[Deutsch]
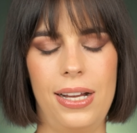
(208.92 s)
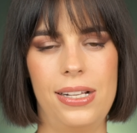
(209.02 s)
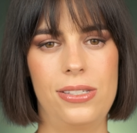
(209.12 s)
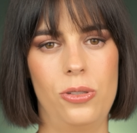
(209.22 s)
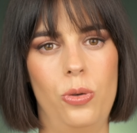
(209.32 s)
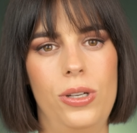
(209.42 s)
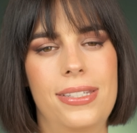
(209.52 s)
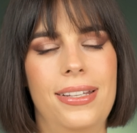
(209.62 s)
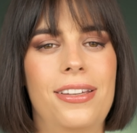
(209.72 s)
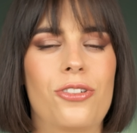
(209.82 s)
Also ich
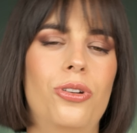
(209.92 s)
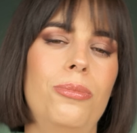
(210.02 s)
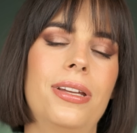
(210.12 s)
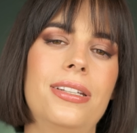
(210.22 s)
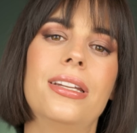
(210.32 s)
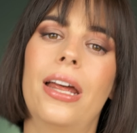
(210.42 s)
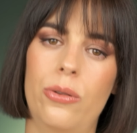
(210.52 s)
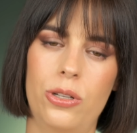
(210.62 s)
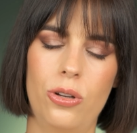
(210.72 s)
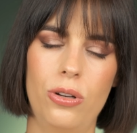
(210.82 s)
sage ja schon immer, den
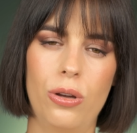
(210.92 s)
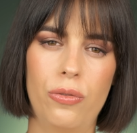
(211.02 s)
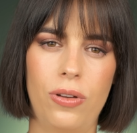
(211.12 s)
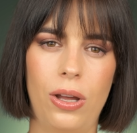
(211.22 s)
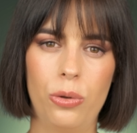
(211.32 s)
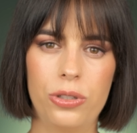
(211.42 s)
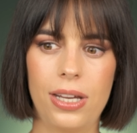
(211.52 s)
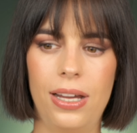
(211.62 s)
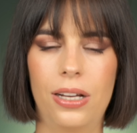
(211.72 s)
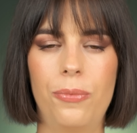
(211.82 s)
Harry könnten auch Frauen
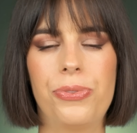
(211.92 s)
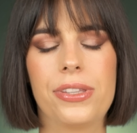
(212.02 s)
tragen,